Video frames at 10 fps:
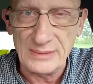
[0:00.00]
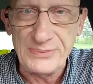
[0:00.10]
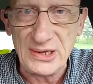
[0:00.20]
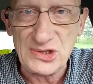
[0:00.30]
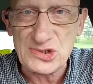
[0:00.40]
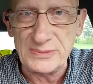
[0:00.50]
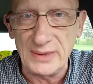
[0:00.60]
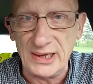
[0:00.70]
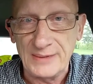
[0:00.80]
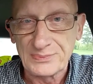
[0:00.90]

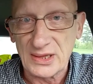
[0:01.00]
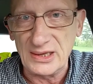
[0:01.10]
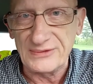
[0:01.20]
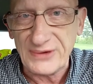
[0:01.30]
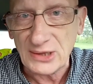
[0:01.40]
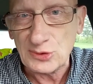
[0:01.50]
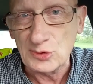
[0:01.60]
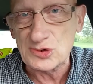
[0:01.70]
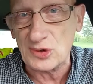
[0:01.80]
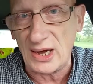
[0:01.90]
byliśmy e, w
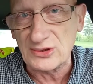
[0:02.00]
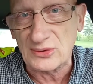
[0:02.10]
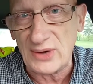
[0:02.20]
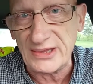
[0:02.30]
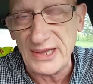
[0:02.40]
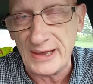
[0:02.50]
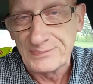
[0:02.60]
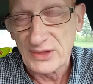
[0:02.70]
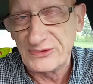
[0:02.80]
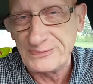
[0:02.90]
ratuszu, a dokładnie
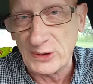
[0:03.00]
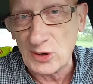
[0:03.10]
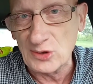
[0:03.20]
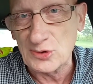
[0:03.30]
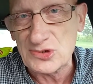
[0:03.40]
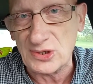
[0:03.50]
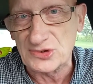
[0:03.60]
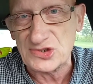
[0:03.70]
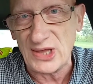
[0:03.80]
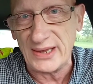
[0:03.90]
w pokoju
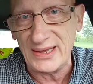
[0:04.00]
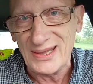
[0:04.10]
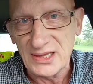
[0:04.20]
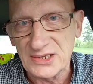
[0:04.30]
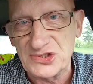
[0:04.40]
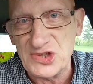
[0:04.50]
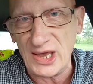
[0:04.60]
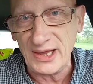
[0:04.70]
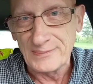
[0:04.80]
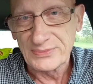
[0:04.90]
104,
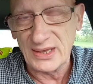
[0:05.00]
gdzie e,